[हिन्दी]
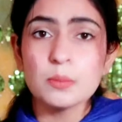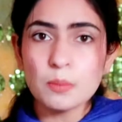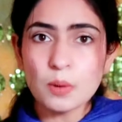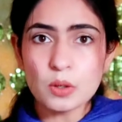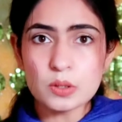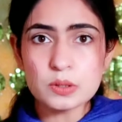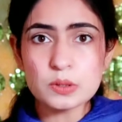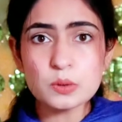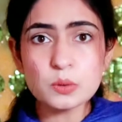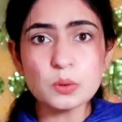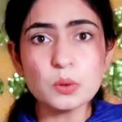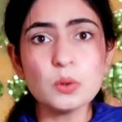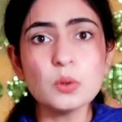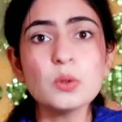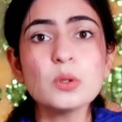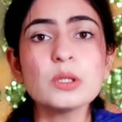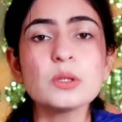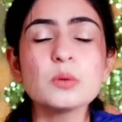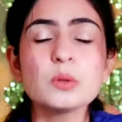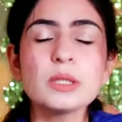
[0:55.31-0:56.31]
मानसून
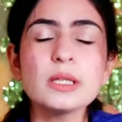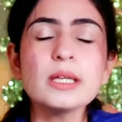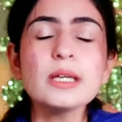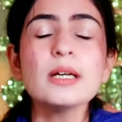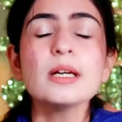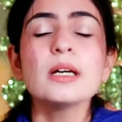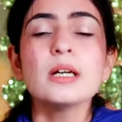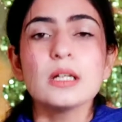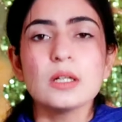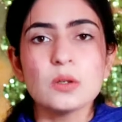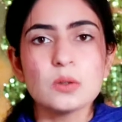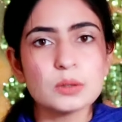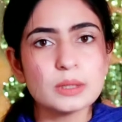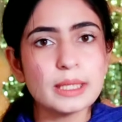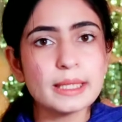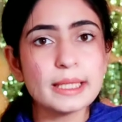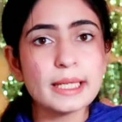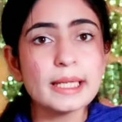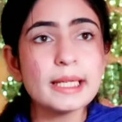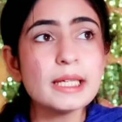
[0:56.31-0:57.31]
हो क्योंकि
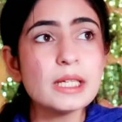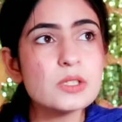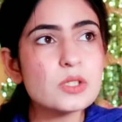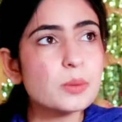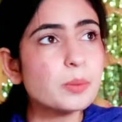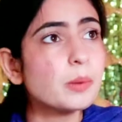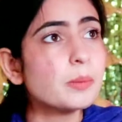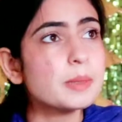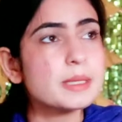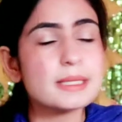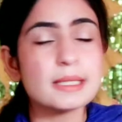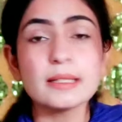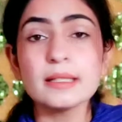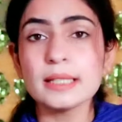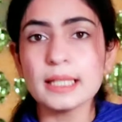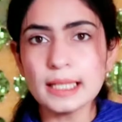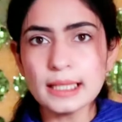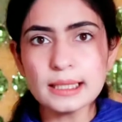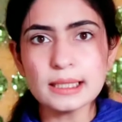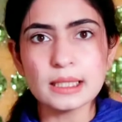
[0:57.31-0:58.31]
होता क्या है कि जब हमें
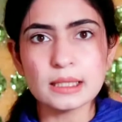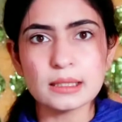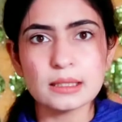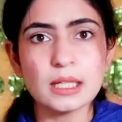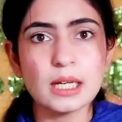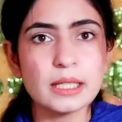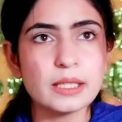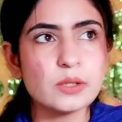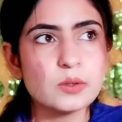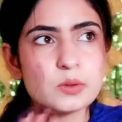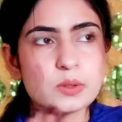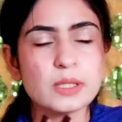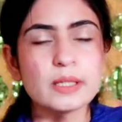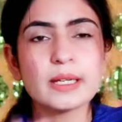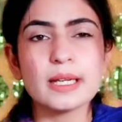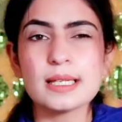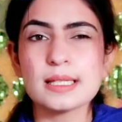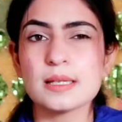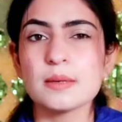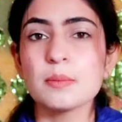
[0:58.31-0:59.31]
सन नहीं दिखता कि उसकी
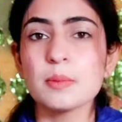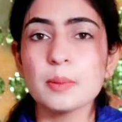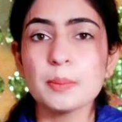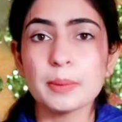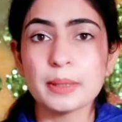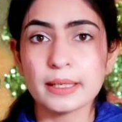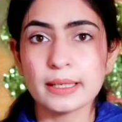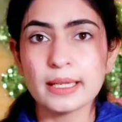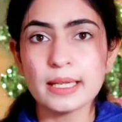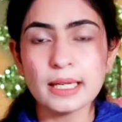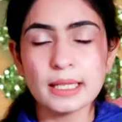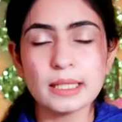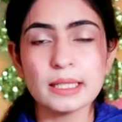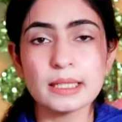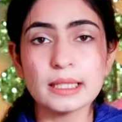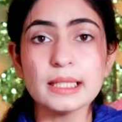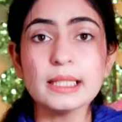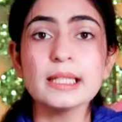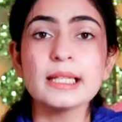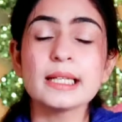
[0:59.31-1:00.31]
रेज़ हमें पड़ रही हैं या
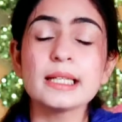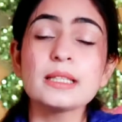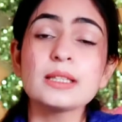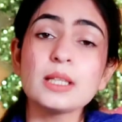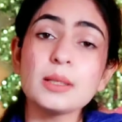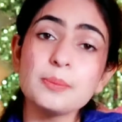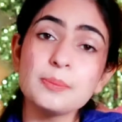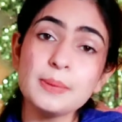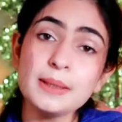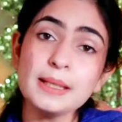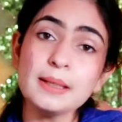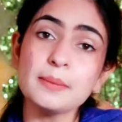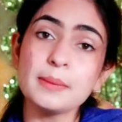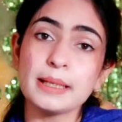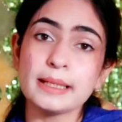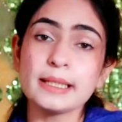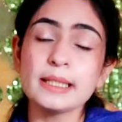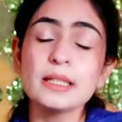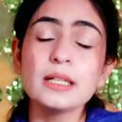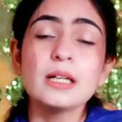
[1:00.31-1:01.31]
नहीं लेकिन तब भी
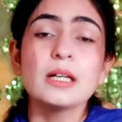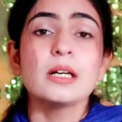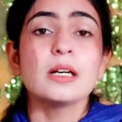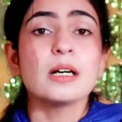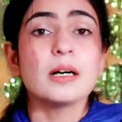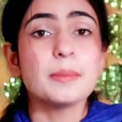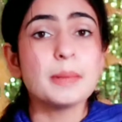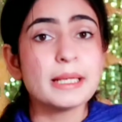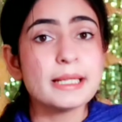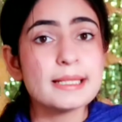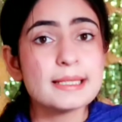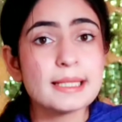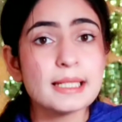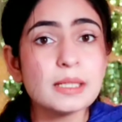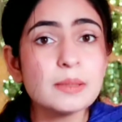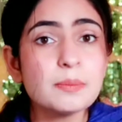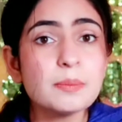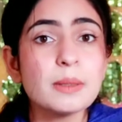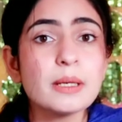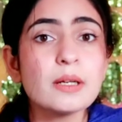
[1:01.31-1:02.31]
हमारी हमारी
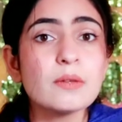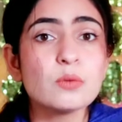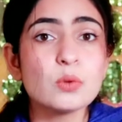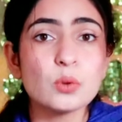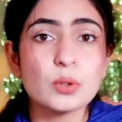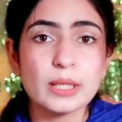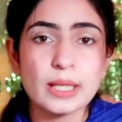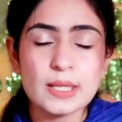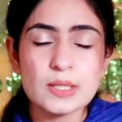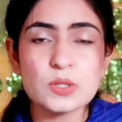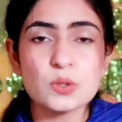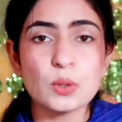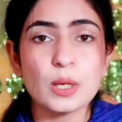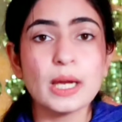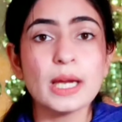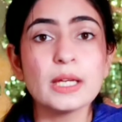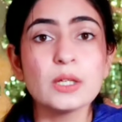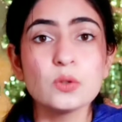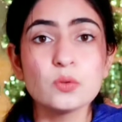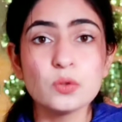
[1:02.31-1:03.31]
स्किन पे वो रेज़ जो
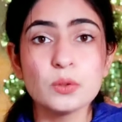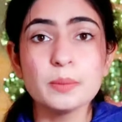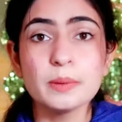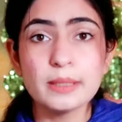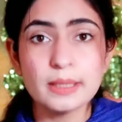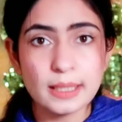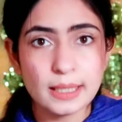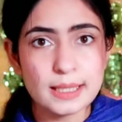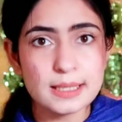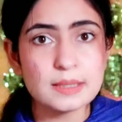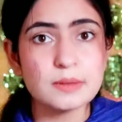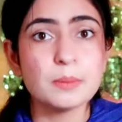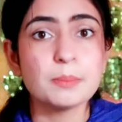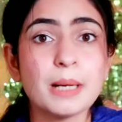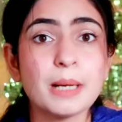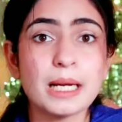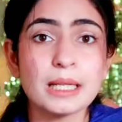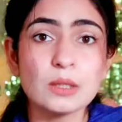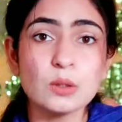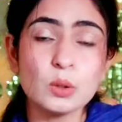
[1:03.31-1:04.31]
है यू वी रेज़
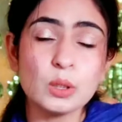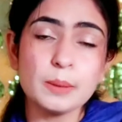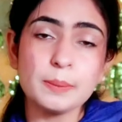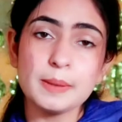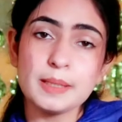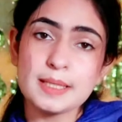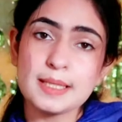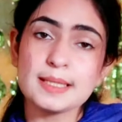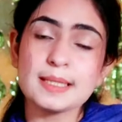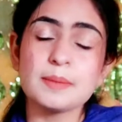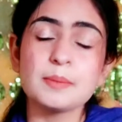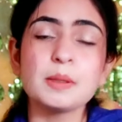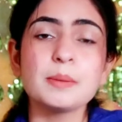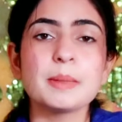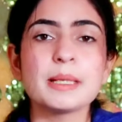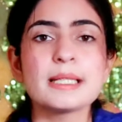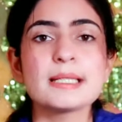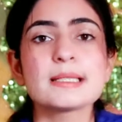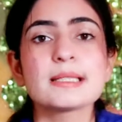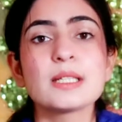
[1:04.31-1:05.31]
बादलों के पीछे से भी
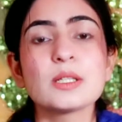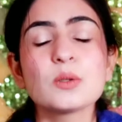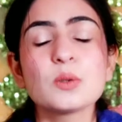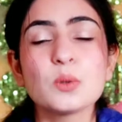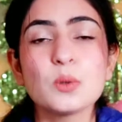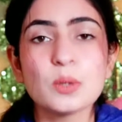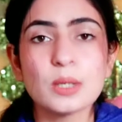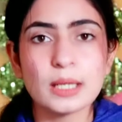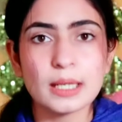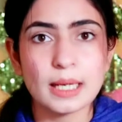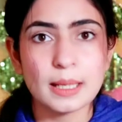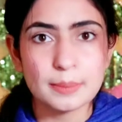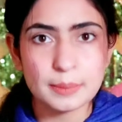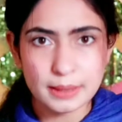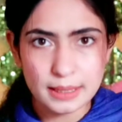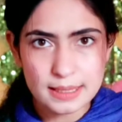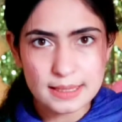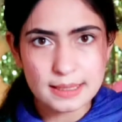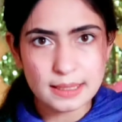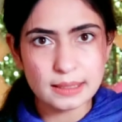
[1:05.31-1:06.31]
हमारी स्किन को ख़राब
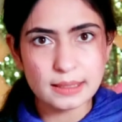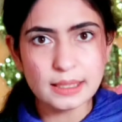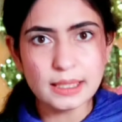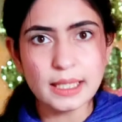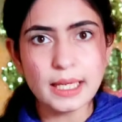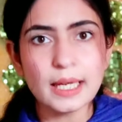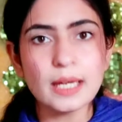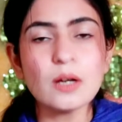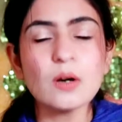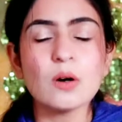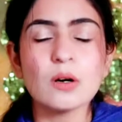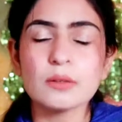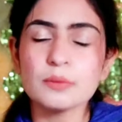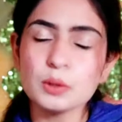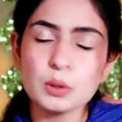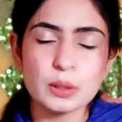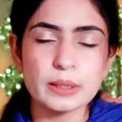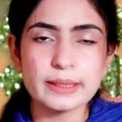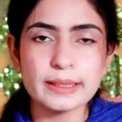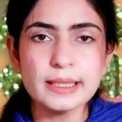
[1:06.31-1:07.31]
कर सकती हैं और
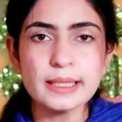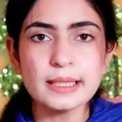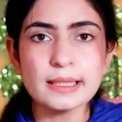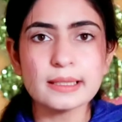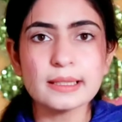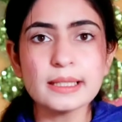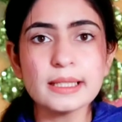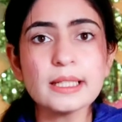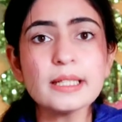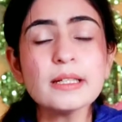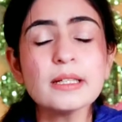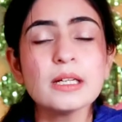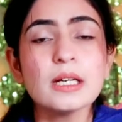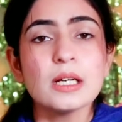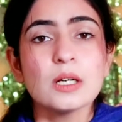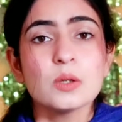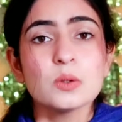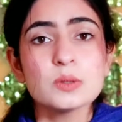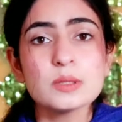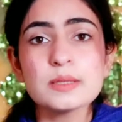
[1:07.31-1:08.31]
वो करती करती हैं
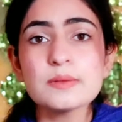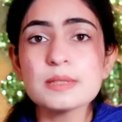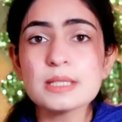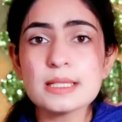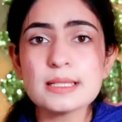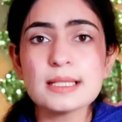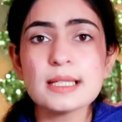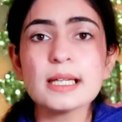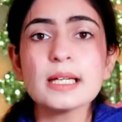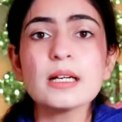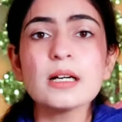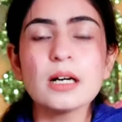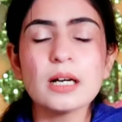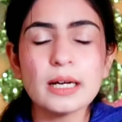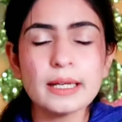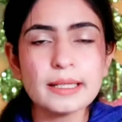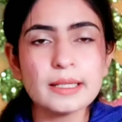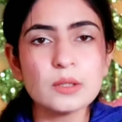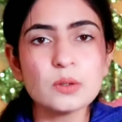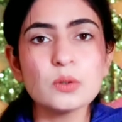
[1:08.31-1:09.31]
उसकी वजह से
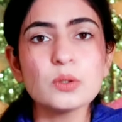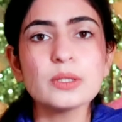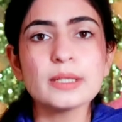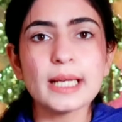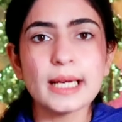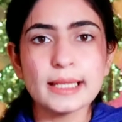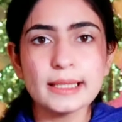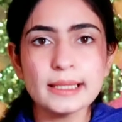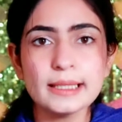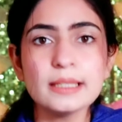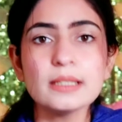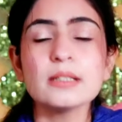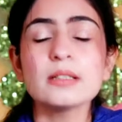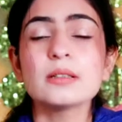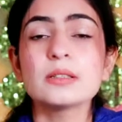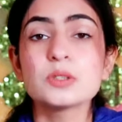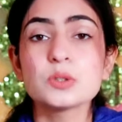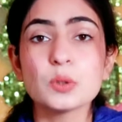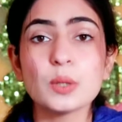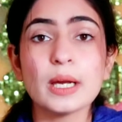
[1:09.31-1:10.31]
हर एक को टैनिंग
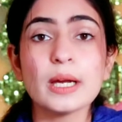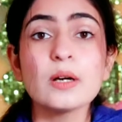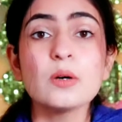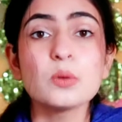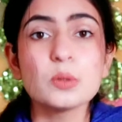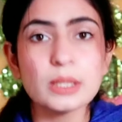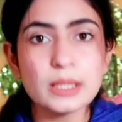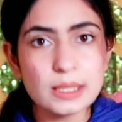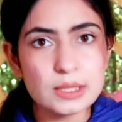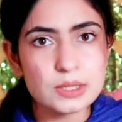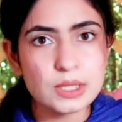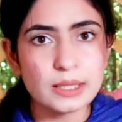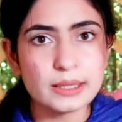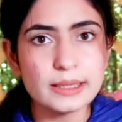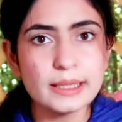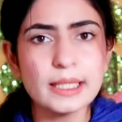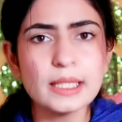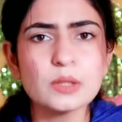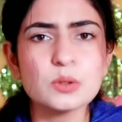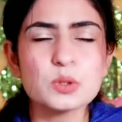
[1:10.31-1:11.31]
जो है होने लग
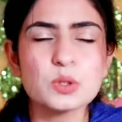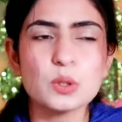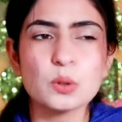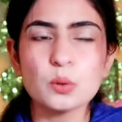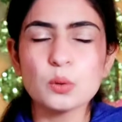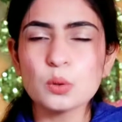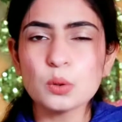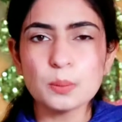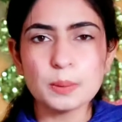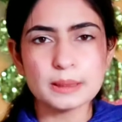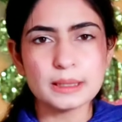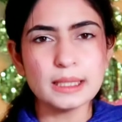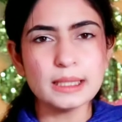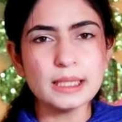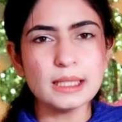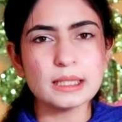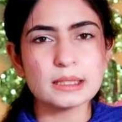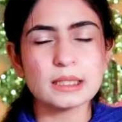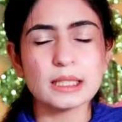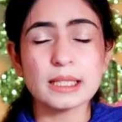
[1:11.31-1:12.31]
जाती है कुछ लोगों को पता
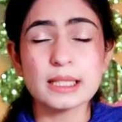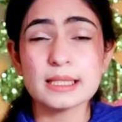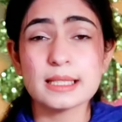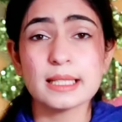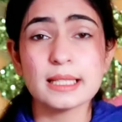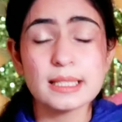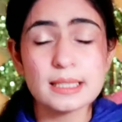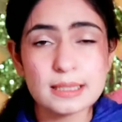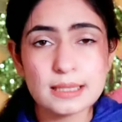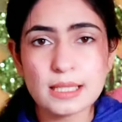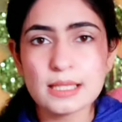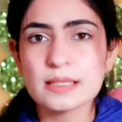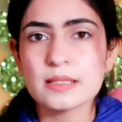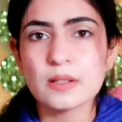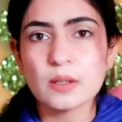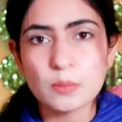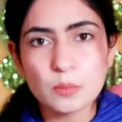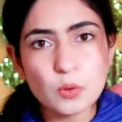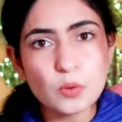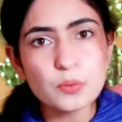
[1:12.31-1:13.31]
नहीं लगता कि इसे किस तरह
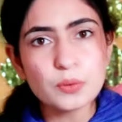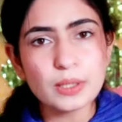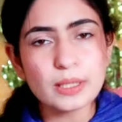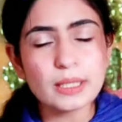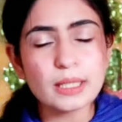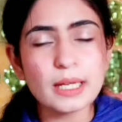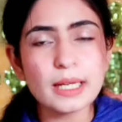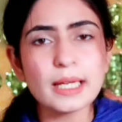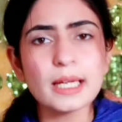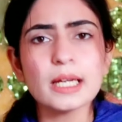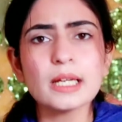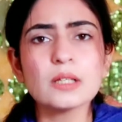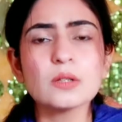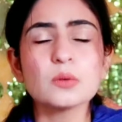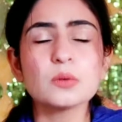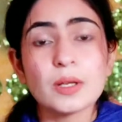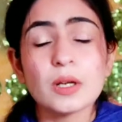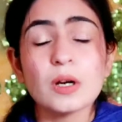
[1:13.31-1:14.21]
से रिमूव करना है